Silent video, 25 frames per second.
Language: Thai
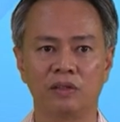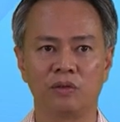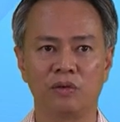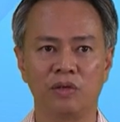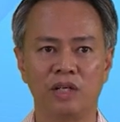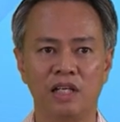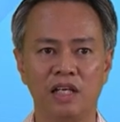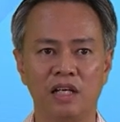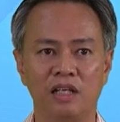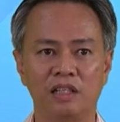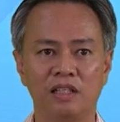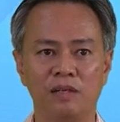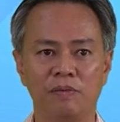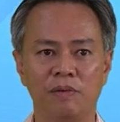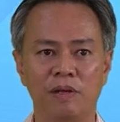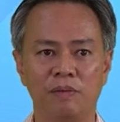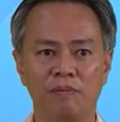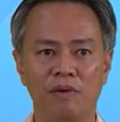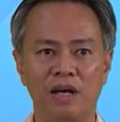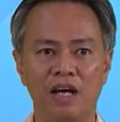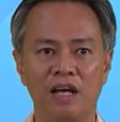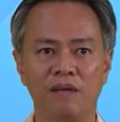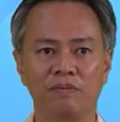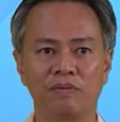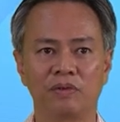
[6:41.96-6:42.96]
ตัวนี้ก็จะเป็น
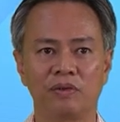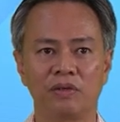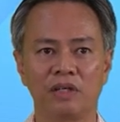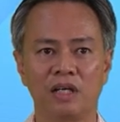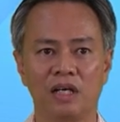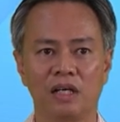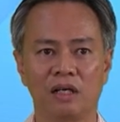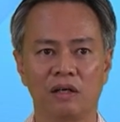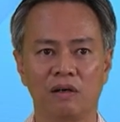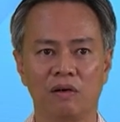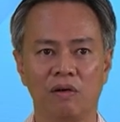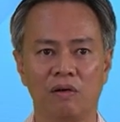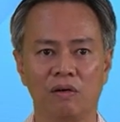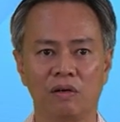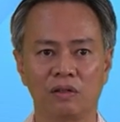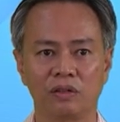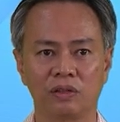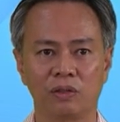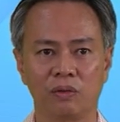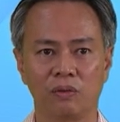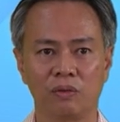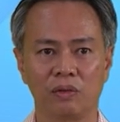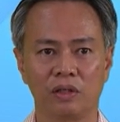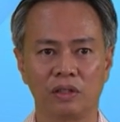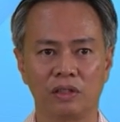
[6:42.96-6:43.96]
ภาพตัวอย่างของ
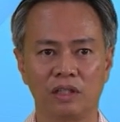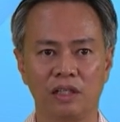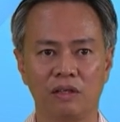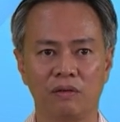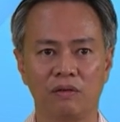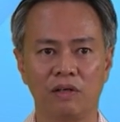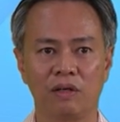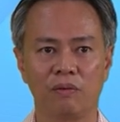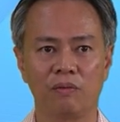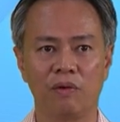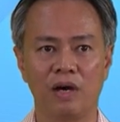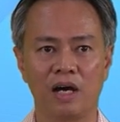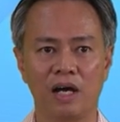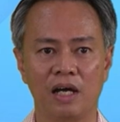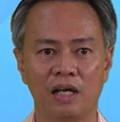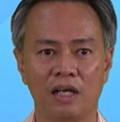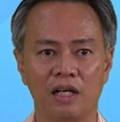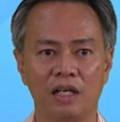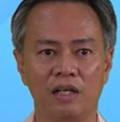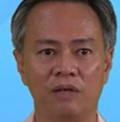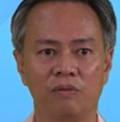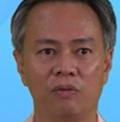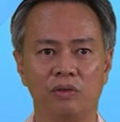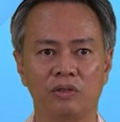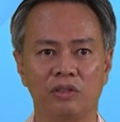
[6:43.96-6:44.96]
ตัวที่เราเรียกว่าอะก
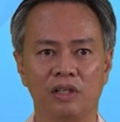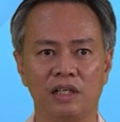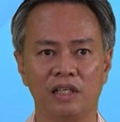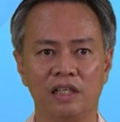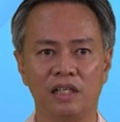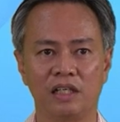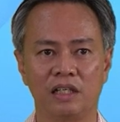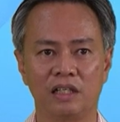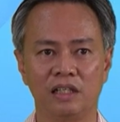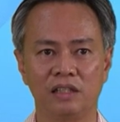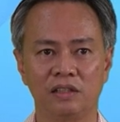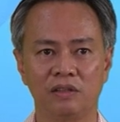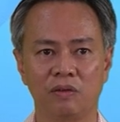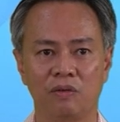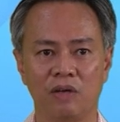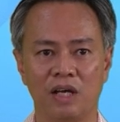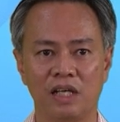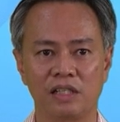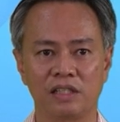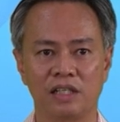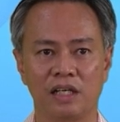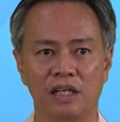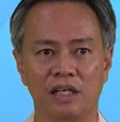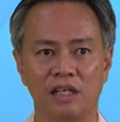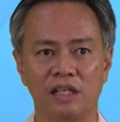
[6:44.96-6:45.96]
ริโวตาอิกหรือโซ
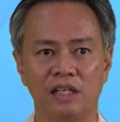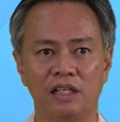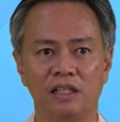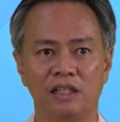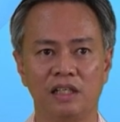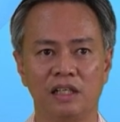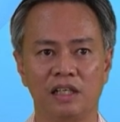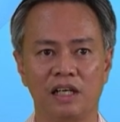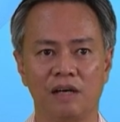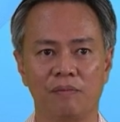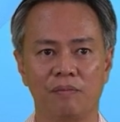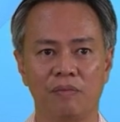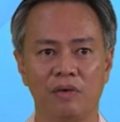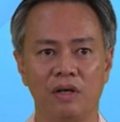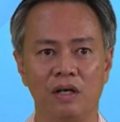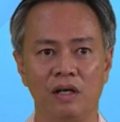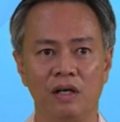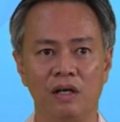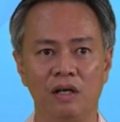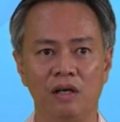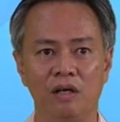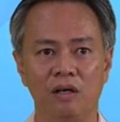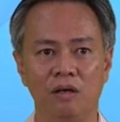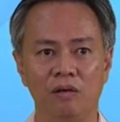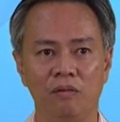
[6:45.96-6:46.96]
ลาร์แชร์ลิงนะครับ
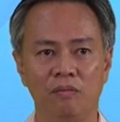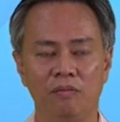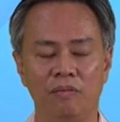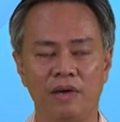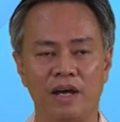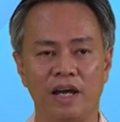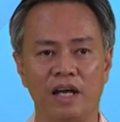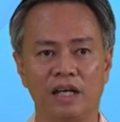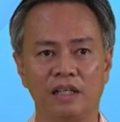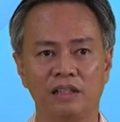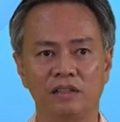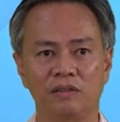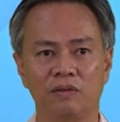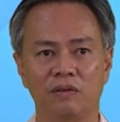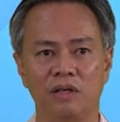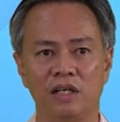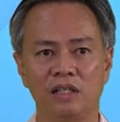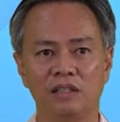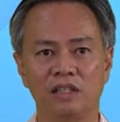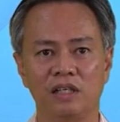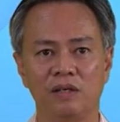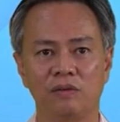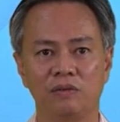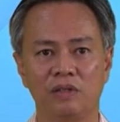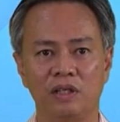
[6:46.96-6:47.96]
แผงโซ
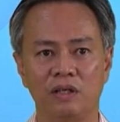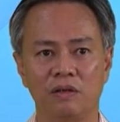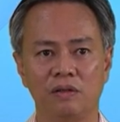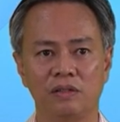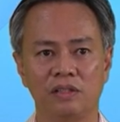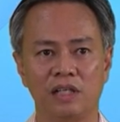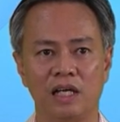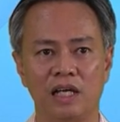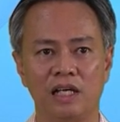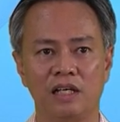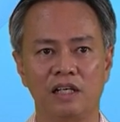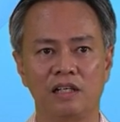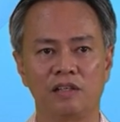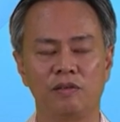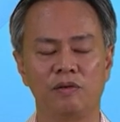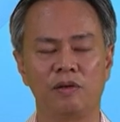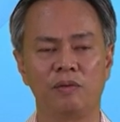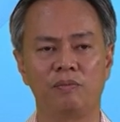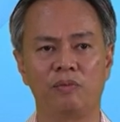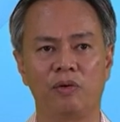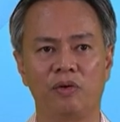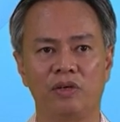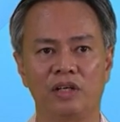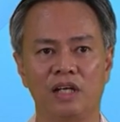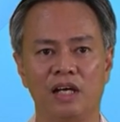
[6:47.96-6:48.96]
ลาเซลล์ที่เราใช้ก็จะ
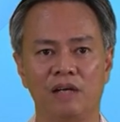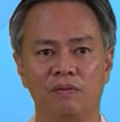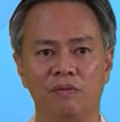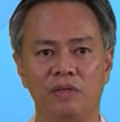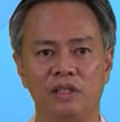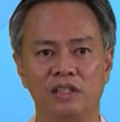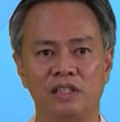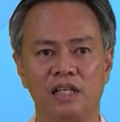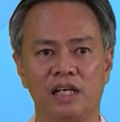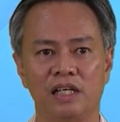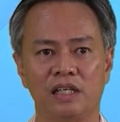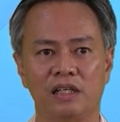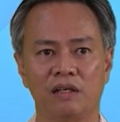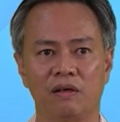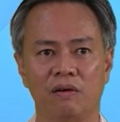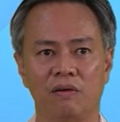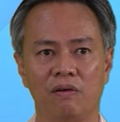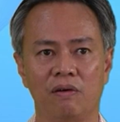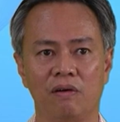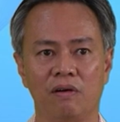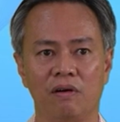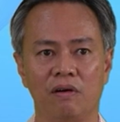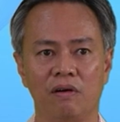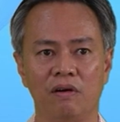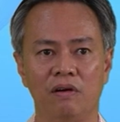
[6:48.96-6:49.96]
เป็นผลงานวิจัยข
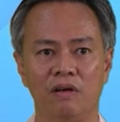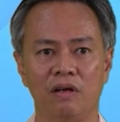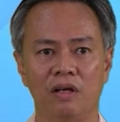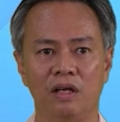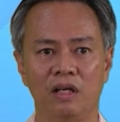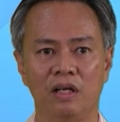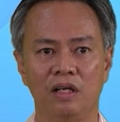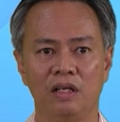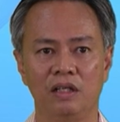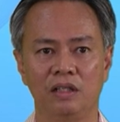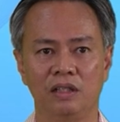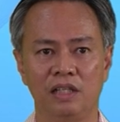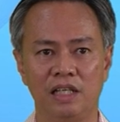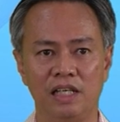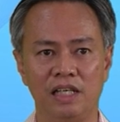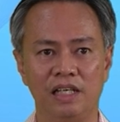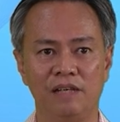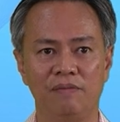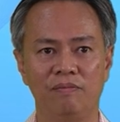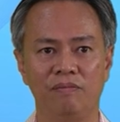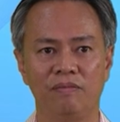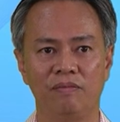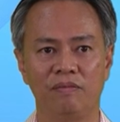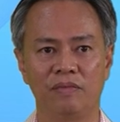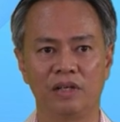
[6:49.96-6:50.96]
องที
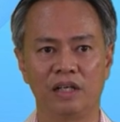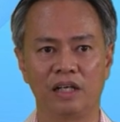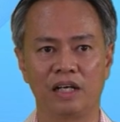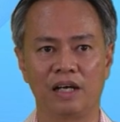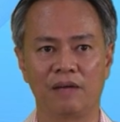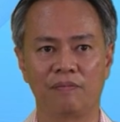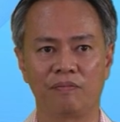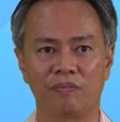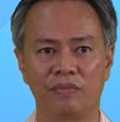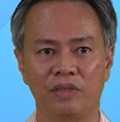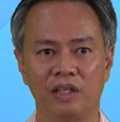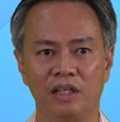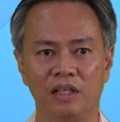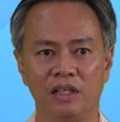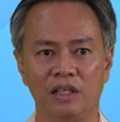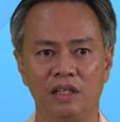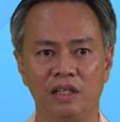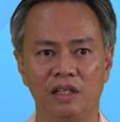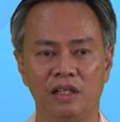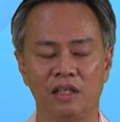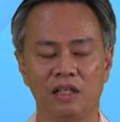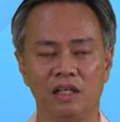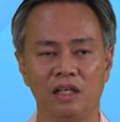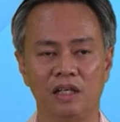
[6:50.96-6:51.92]
มนะครับที่